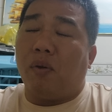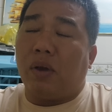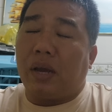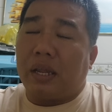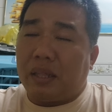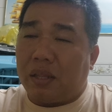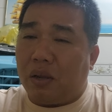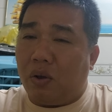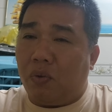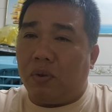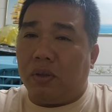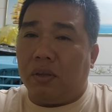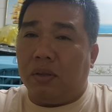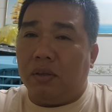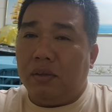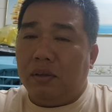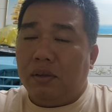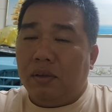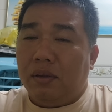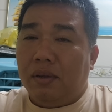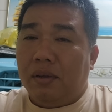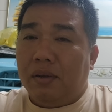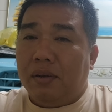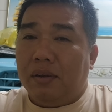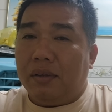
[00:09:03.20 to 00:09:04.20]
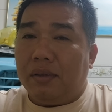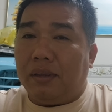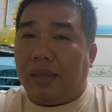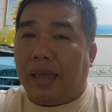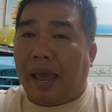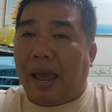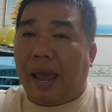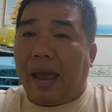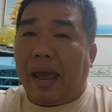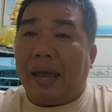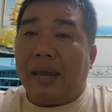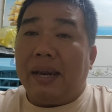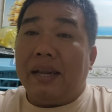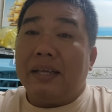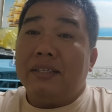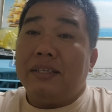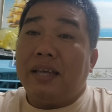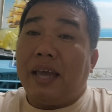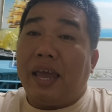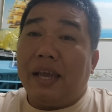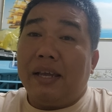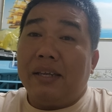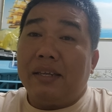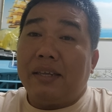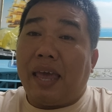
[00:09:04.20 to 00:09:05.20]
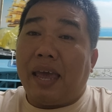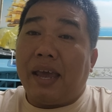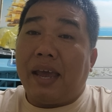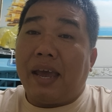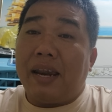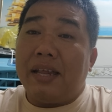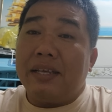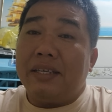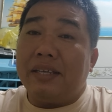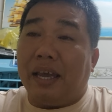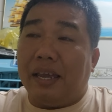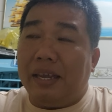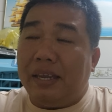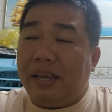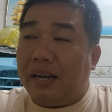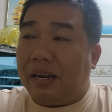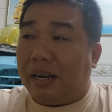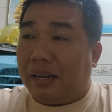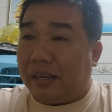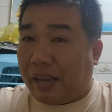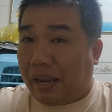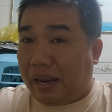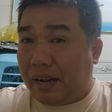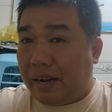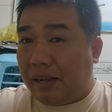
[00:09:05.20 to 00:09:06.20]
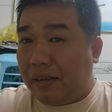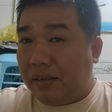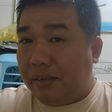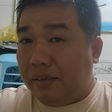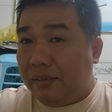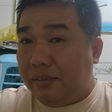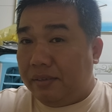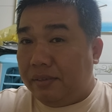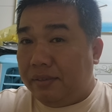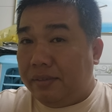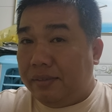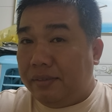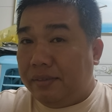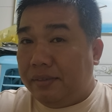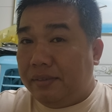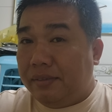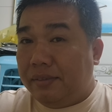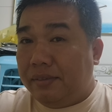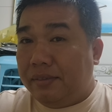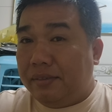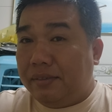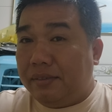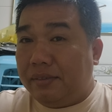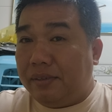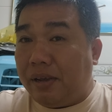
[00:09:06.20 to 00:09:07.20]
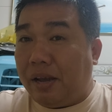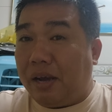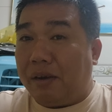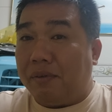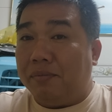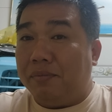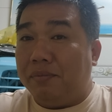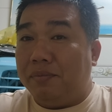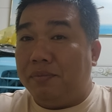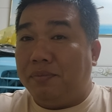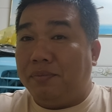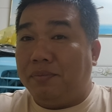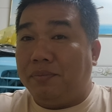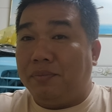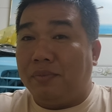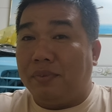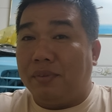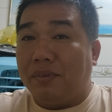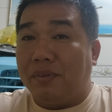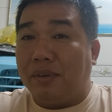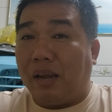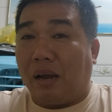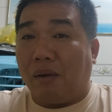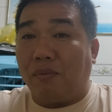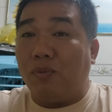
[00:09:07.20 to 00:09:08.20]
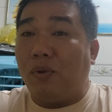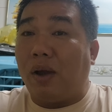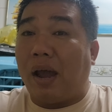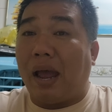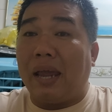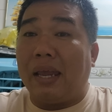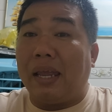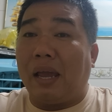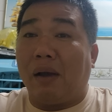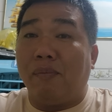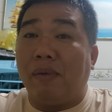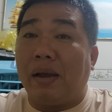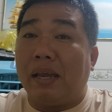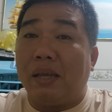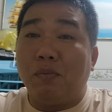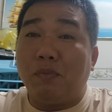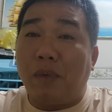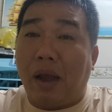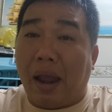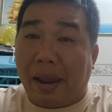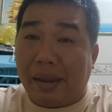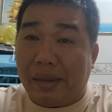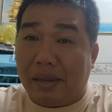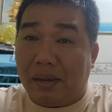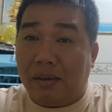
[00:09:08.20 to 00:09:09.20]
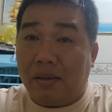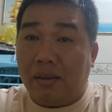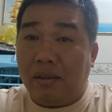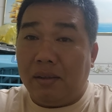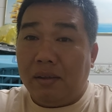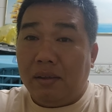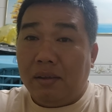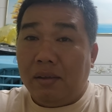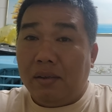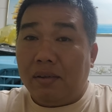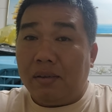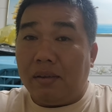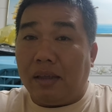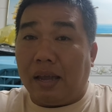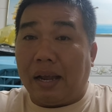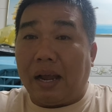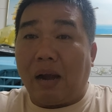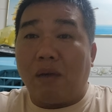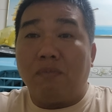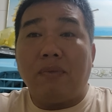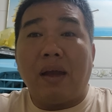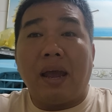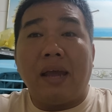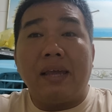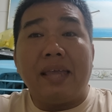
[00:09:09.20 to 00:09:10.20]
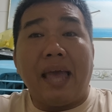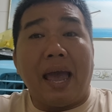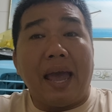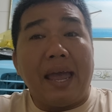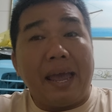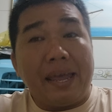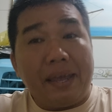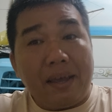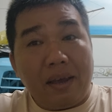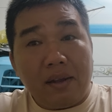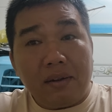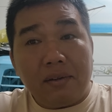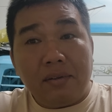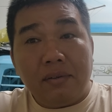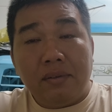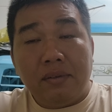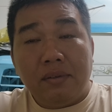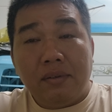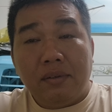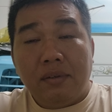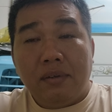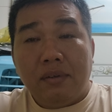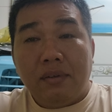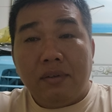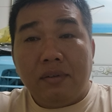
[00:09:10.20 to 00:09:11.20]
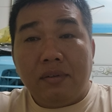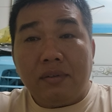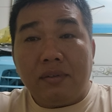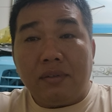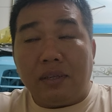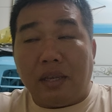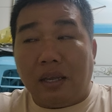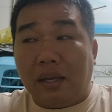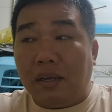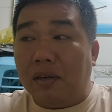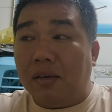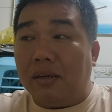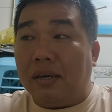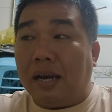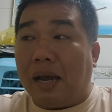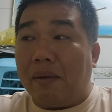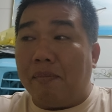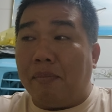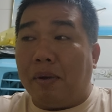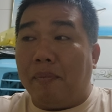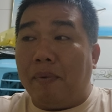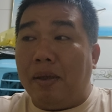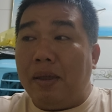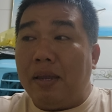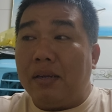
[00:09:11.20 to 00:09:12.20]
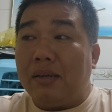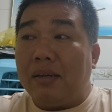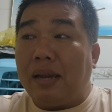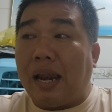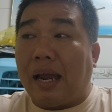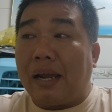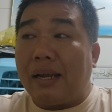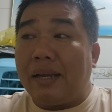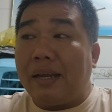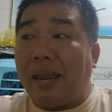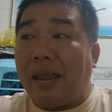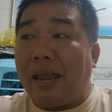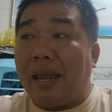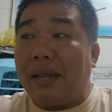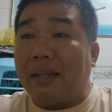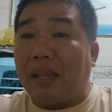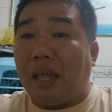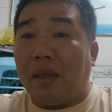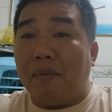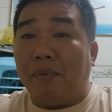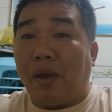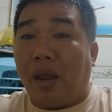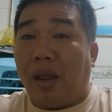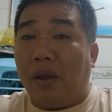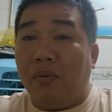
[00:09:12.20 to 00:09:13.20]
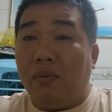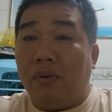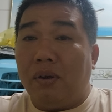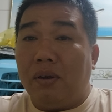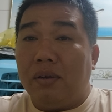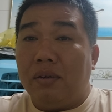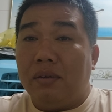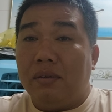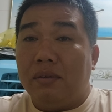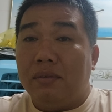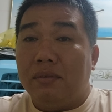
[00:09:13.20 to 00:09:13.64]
mỗi cách nuôi nhà nó sáng chán nó sỉ là chỉ đó nghe không không có ai không ai giống ai chứ là không ai dạy ai hết những người nào mà biết lắng nghe tìm hiểu